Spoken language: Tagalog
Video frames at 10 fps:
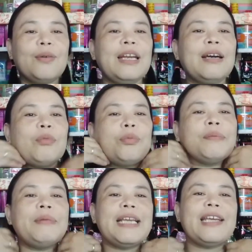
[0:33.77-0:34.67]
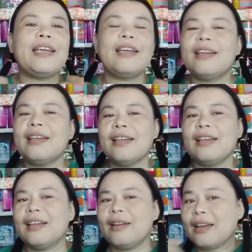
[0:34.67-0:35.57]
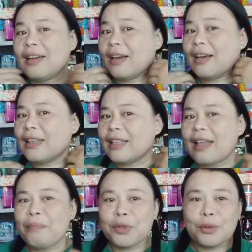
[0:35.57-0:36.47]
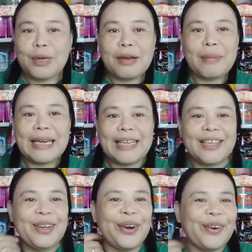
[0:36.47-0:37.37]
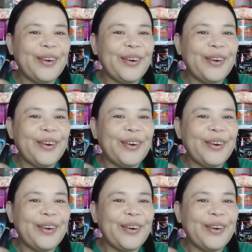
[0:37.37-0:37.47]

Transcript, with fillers: Walang bumibili. Katatapos ko lang maligo.